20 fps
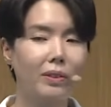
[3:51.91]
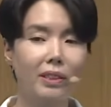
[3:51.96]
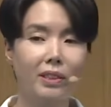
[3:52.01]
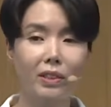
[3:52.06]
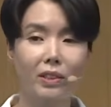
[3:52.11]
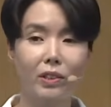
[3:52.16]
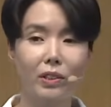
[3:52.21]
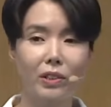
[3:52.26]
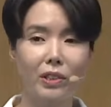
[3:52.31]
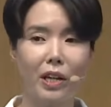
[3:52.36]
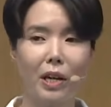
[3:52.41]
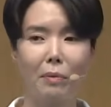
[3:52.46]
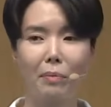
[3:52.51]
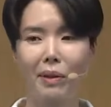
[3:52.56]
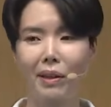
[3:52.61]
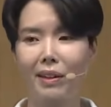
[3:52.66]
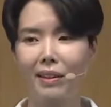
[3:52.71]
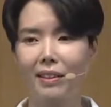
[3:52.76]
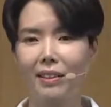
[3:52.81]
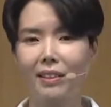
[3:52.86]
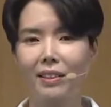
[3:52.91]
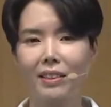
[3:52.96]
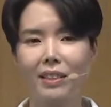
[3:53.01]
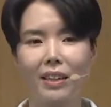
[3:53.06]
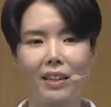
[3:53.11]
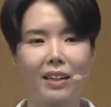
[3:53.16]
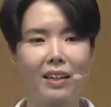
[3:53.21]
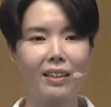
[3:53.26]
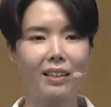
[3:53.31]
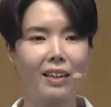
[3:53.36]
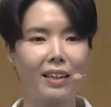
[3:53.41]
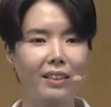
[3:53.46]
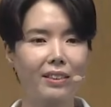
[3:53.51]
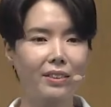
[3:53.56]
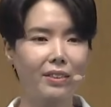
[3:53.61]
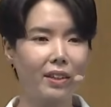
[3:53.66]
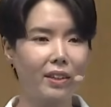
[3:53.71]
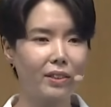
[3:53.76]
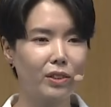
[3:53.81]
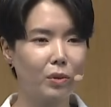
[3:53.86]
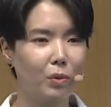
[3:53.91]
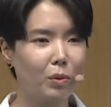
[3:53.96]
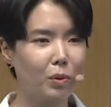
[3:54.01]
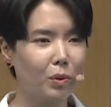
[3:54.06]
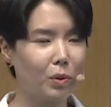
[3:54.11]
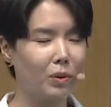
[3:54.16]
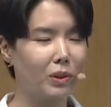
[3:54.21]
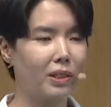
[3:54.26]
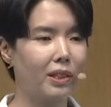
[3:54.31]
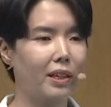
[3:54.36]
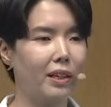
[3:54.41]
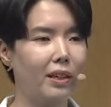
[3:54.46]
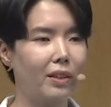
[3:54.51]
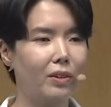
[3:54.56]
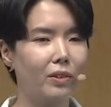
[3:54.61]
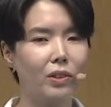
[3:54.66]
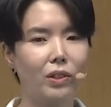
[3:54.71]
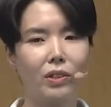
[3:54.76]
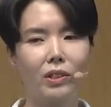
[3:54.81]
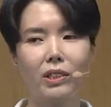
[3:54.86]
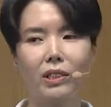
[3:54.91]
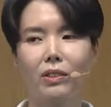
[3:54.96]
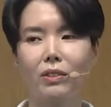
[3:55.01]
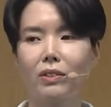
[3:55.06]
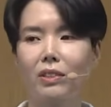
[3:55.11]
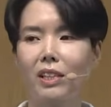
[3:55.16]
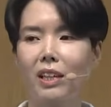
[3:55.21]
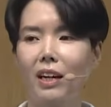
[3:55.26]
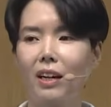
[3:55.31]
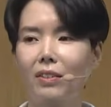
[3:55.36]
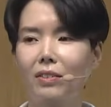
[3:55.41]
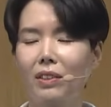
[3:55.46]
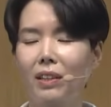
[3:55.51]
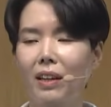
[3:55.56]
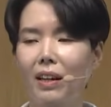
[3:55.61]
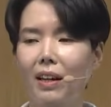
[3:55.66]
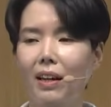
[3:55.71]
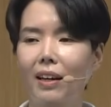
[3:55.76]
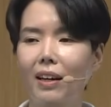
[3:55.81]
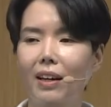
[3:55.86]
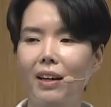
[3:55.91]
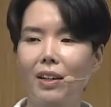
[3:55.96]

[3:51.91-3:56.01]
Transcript: 흩어져서 예배하는 사랑하는 에스엔에스 공동체 영적인 식구들 가운데